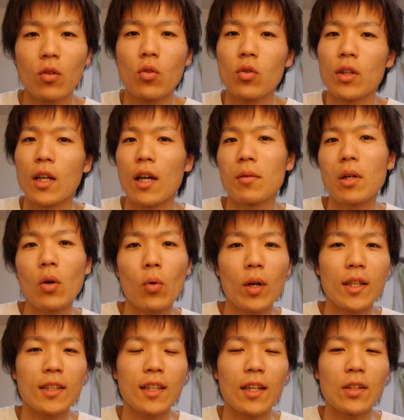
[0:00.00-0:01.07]
今回は終
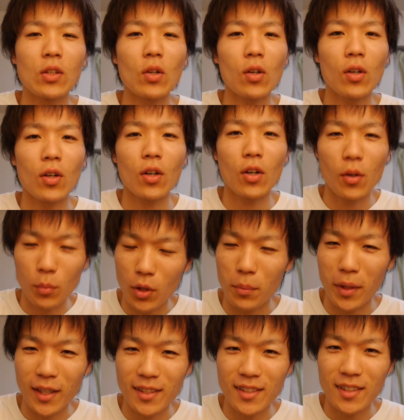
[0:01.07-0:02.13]
わりたいと思い
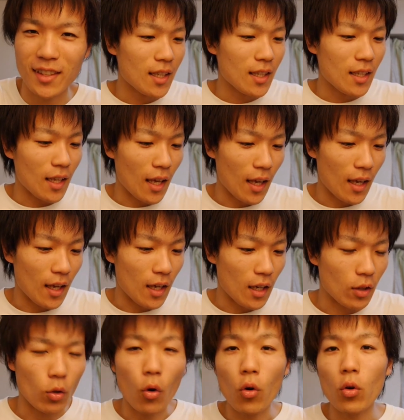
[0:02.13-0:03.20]
ます。
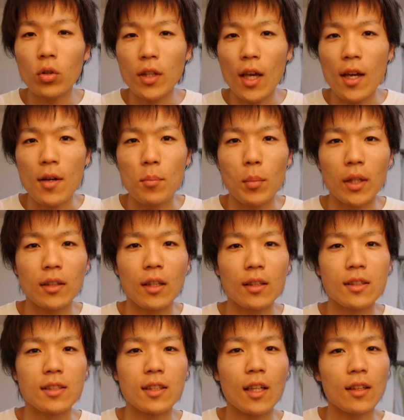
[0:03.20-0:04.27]
えー、今後ね、ま
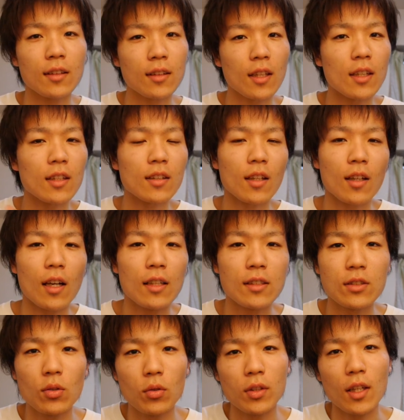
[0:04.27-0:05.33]
た使っていった
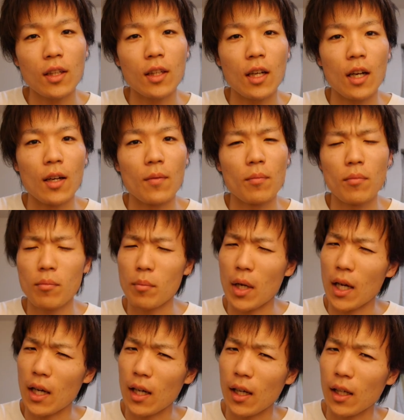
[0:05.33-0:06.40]
感想なんか、
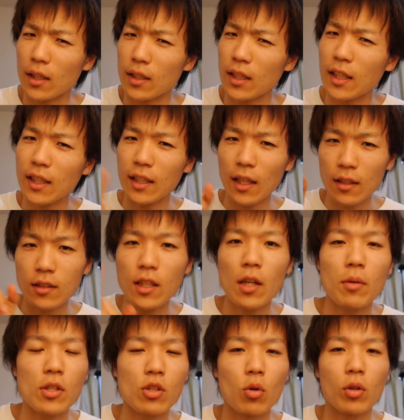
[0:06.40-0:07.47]
まあ、一回くら
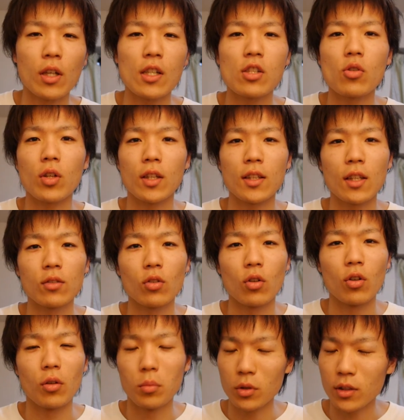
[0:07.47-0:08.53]
いは紹介しようかな
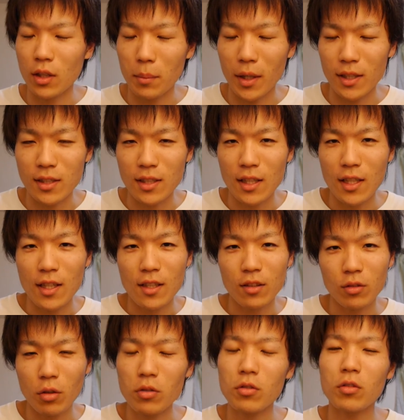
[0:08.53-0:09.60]
と思ってます。
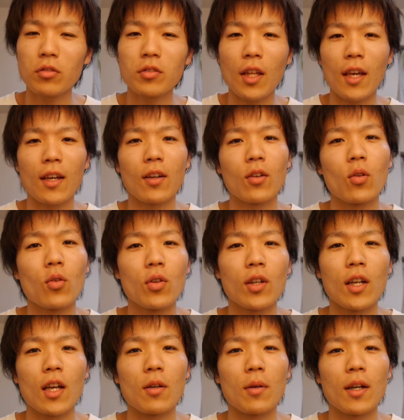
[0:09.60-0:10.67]
ということで、
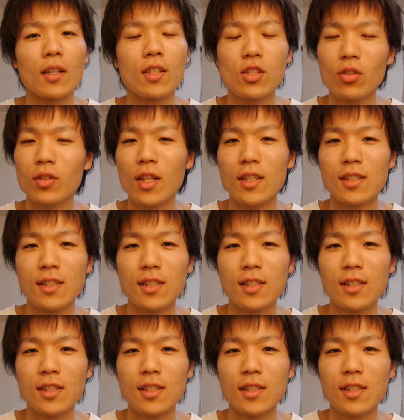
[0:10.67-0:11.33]
今回は以上で